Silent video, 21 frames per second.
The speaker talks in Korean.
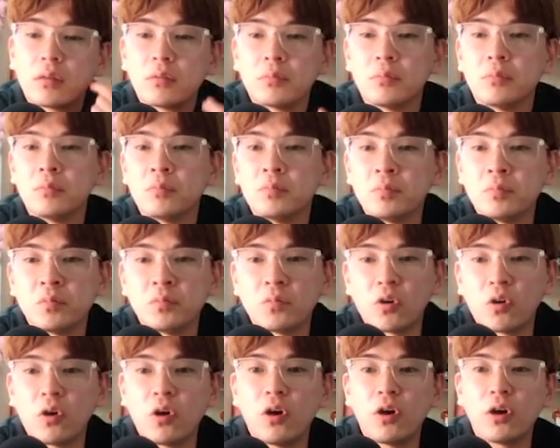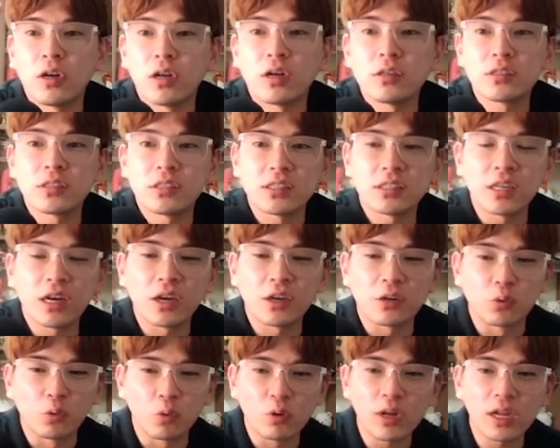음, 와, 이거 진짜
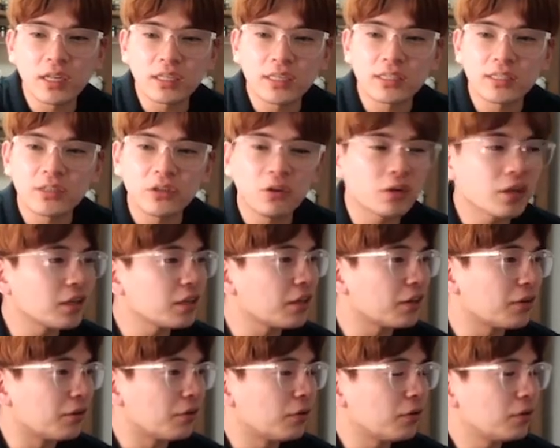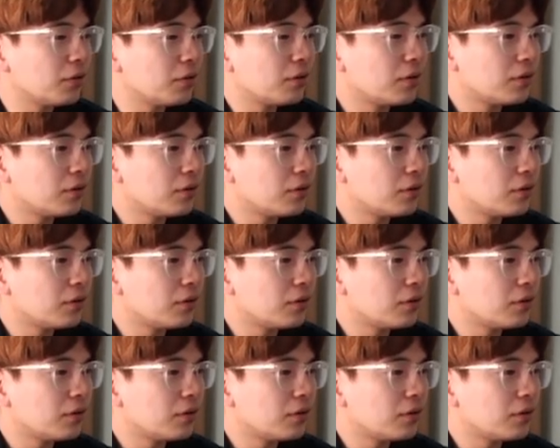논란이 치열하네요.